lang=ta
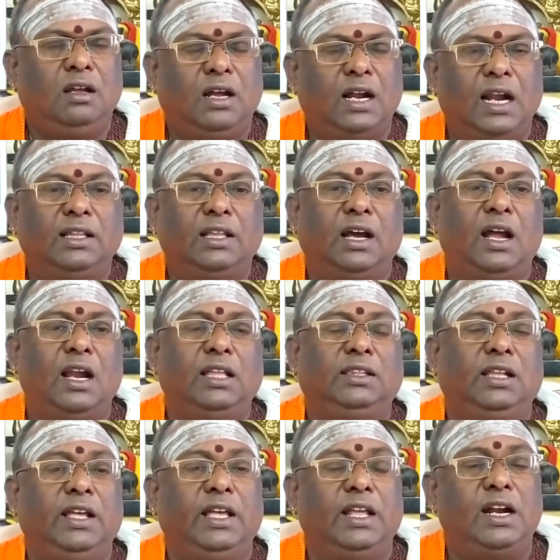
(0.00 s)
கடந்த
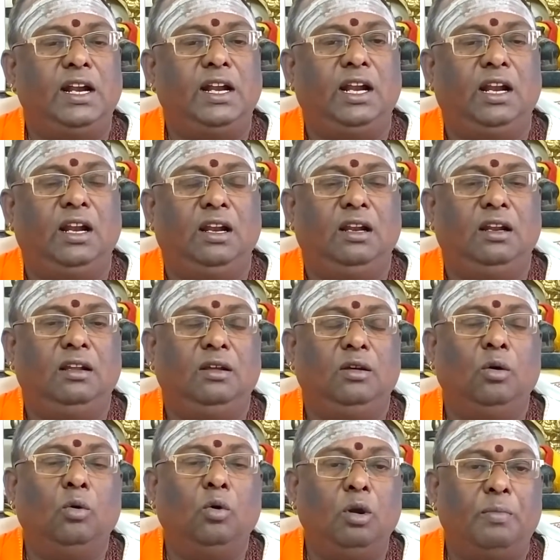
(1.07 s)
காலத்தில் இரண்டில்
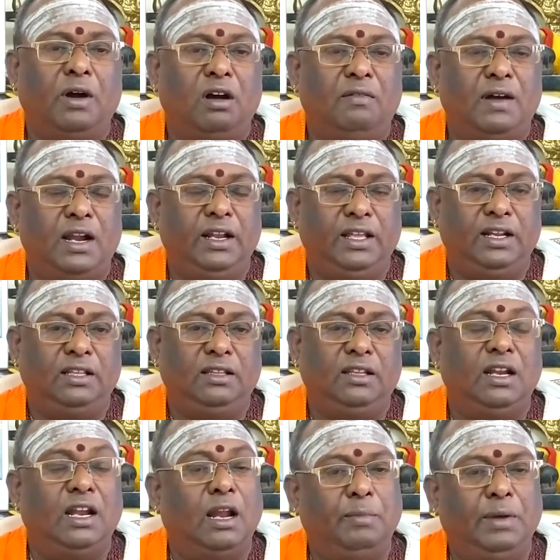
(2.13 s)
குரு பகவான்
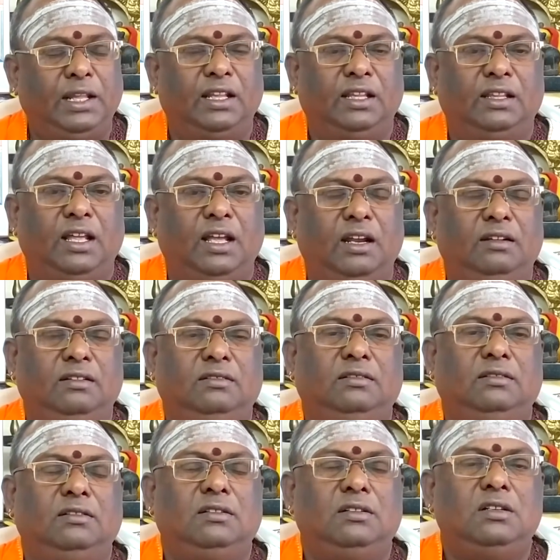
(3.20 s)
இருந்து நன்மை தந்தார்
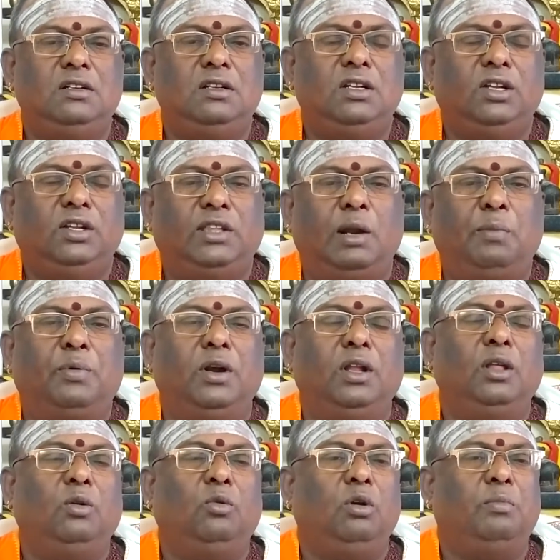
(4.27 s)

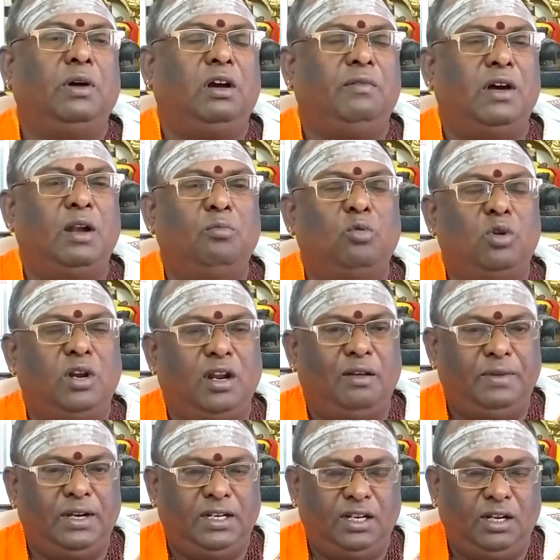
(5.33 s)
தற்பொழுது குரு பகவான்
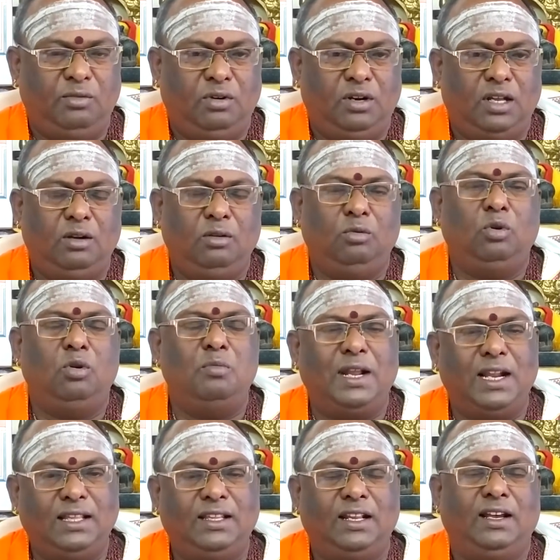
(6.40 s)
மூன்றாம் வீட்டில் உள்ளார் குரு
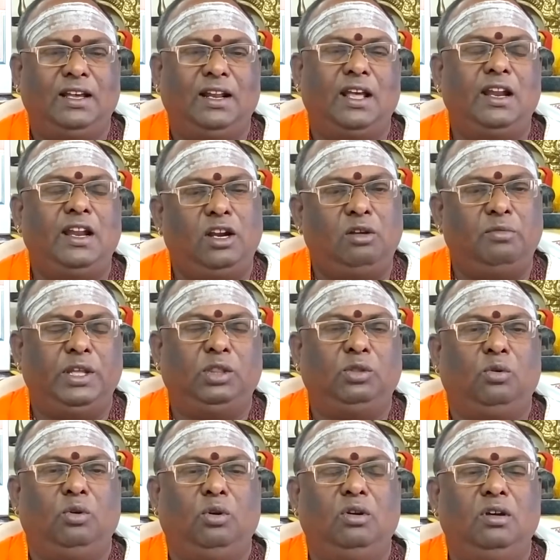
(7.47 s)
மறைந்திருக்கிறார் என்று
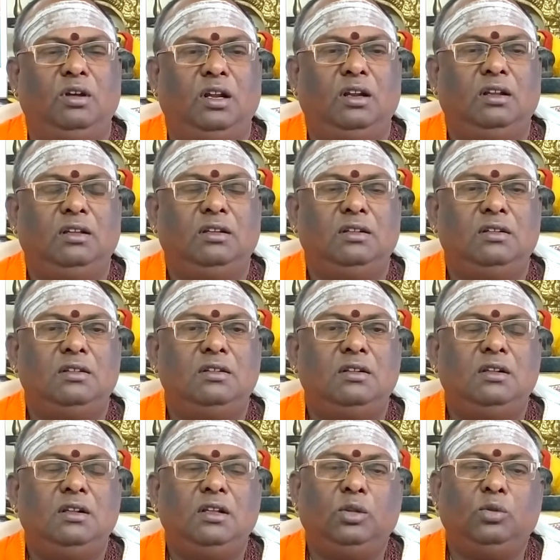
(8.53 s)
வைத்துக் கொள்ளுங்கள்
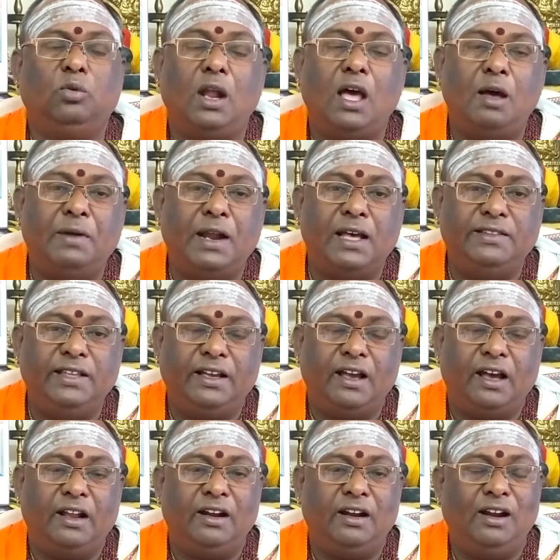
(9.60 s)
துலாம்
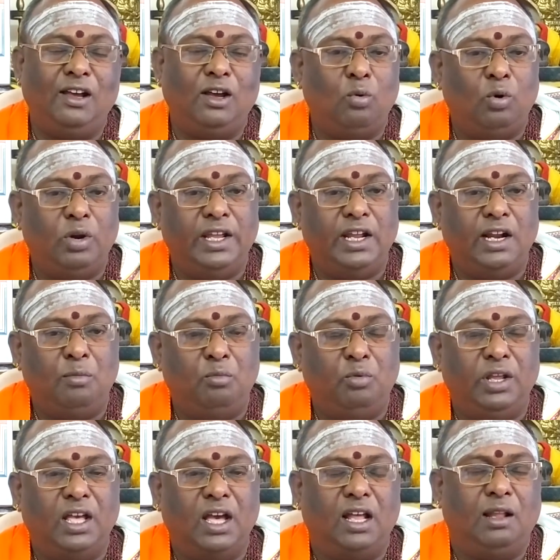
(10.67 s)
ராசிக்காரர்களுக்கு ஒரு இனம்
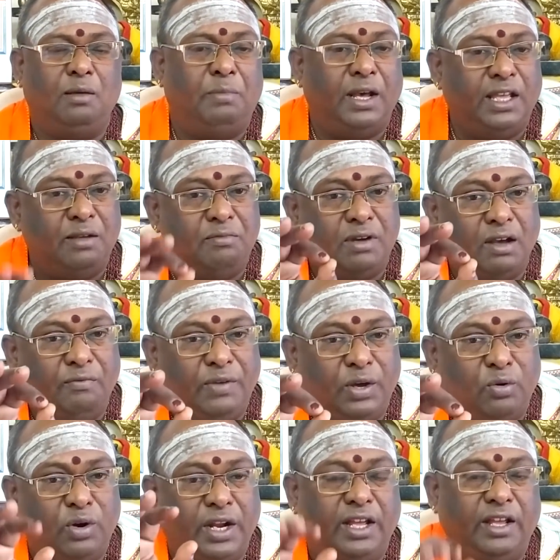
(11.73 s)
புரியாத பயம்
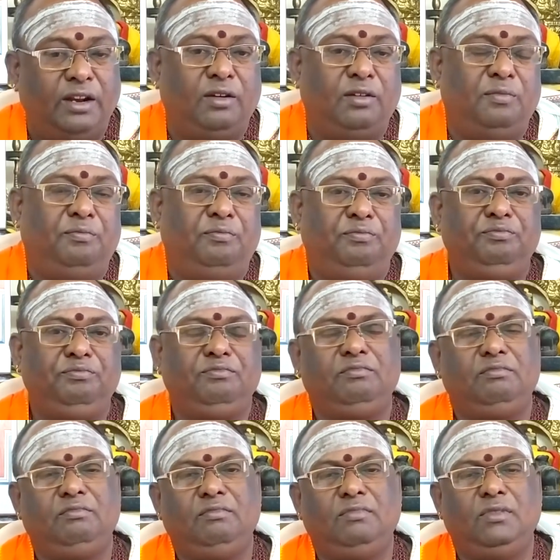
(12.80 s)
கவ்விக்கொண்டே இருக்கும்
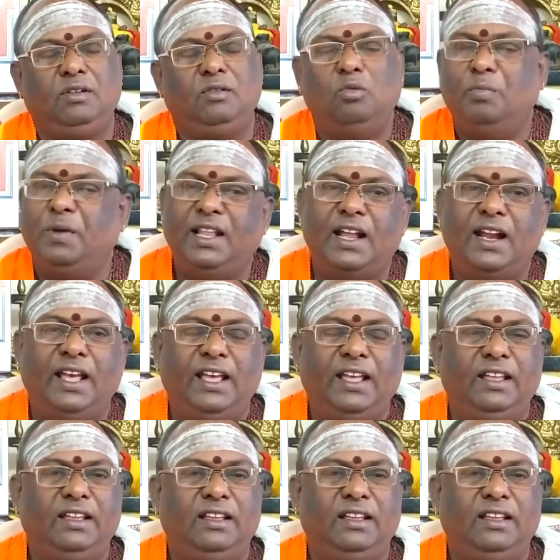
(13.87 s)
உண்மைதானே